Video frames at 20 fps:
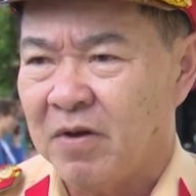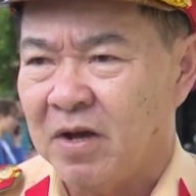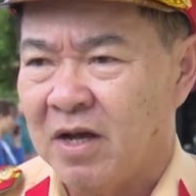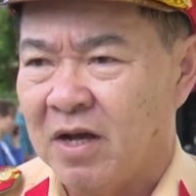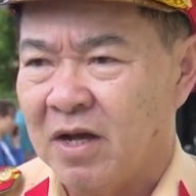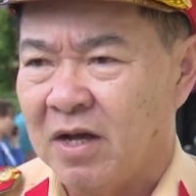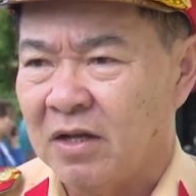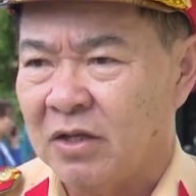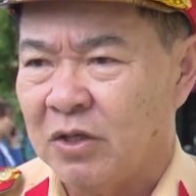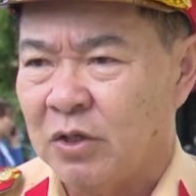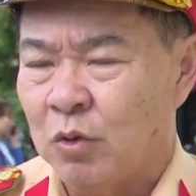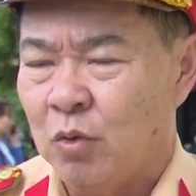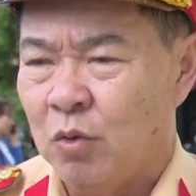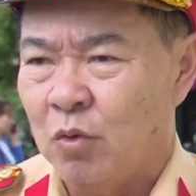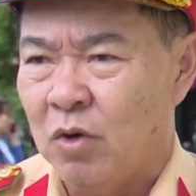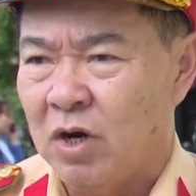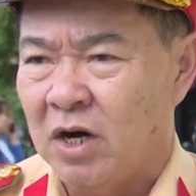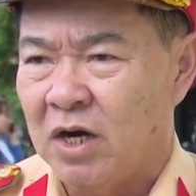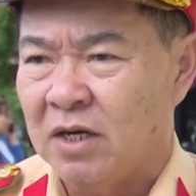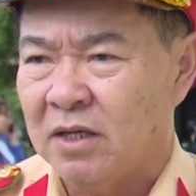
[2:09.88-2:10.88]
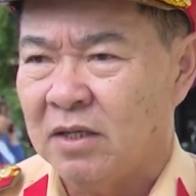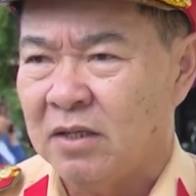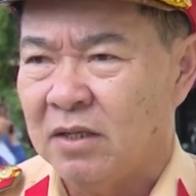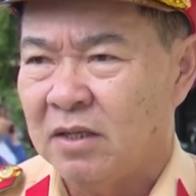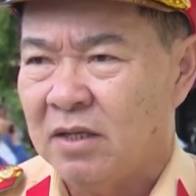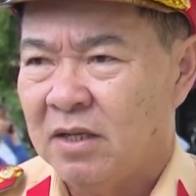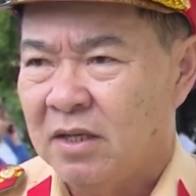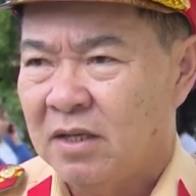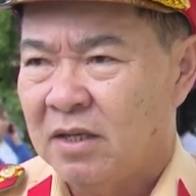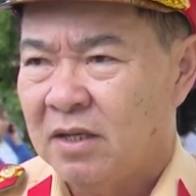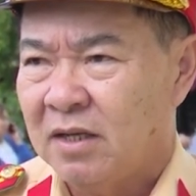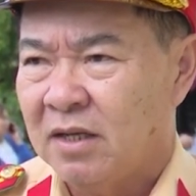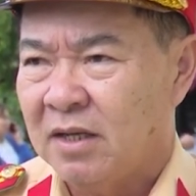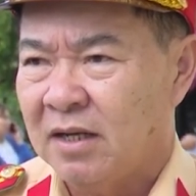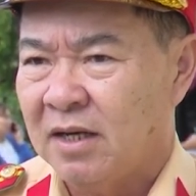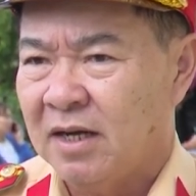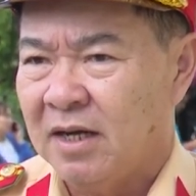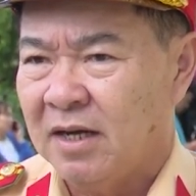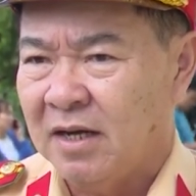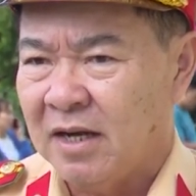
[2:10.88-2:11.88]
à, chủ quan
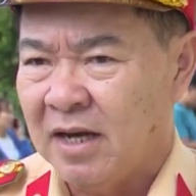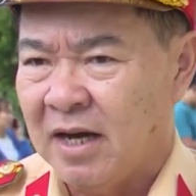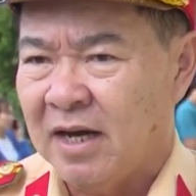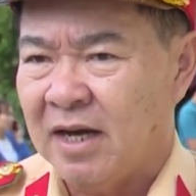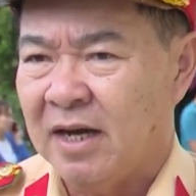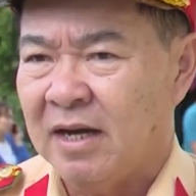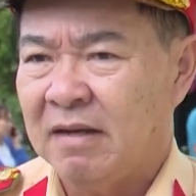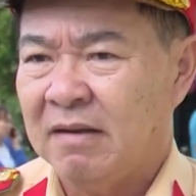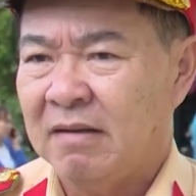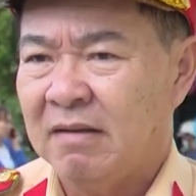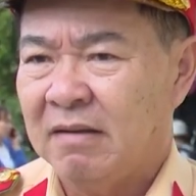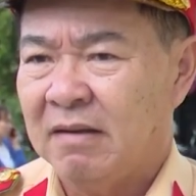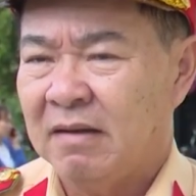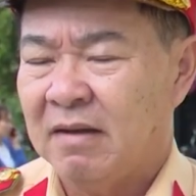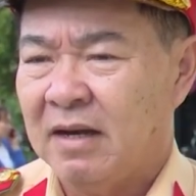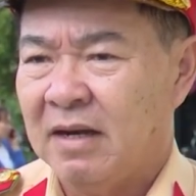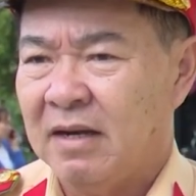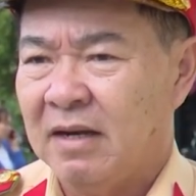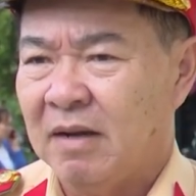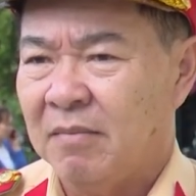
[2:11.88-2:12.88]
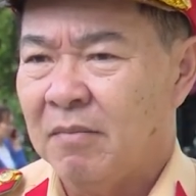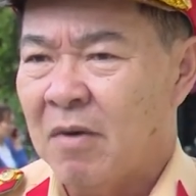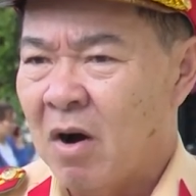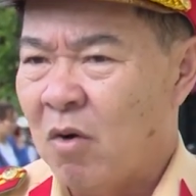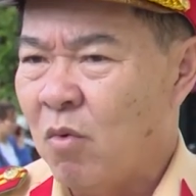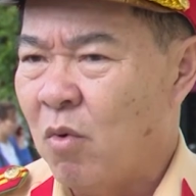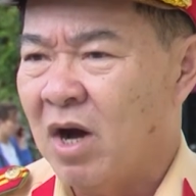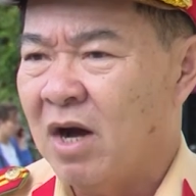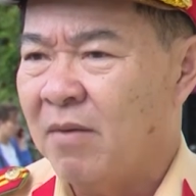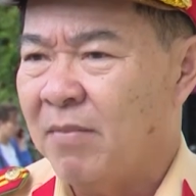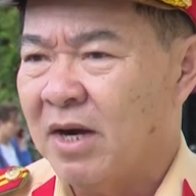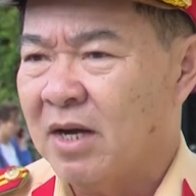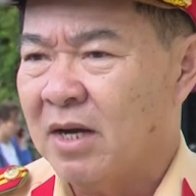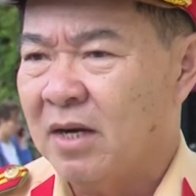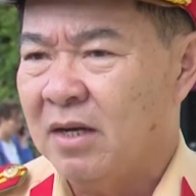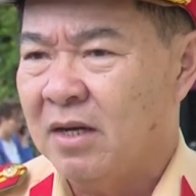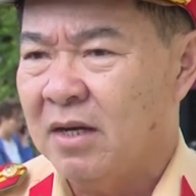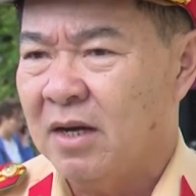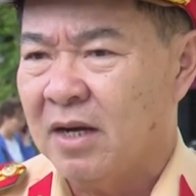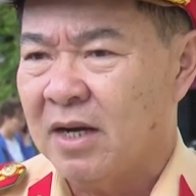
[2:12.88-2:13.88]
lơ là hay là bỏ qua bất
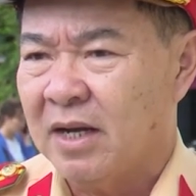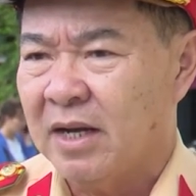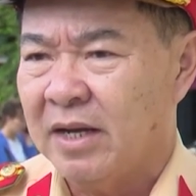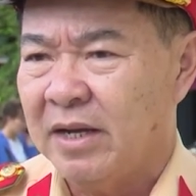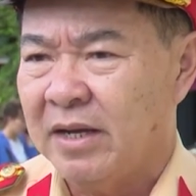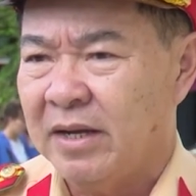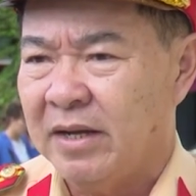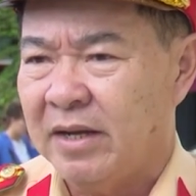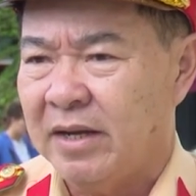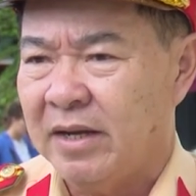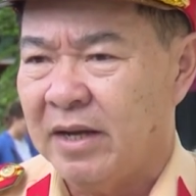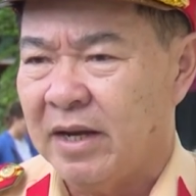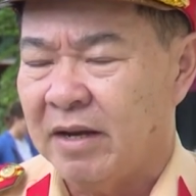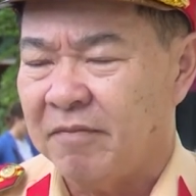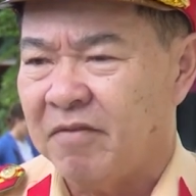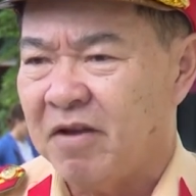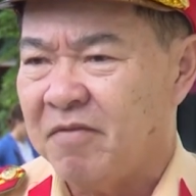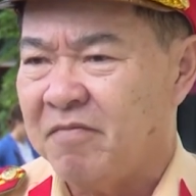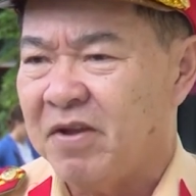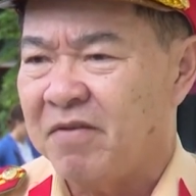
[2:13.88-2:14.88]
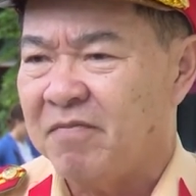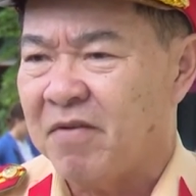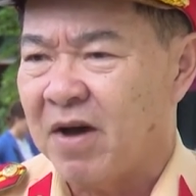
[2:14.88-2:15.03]
cứ các cái hành vi vi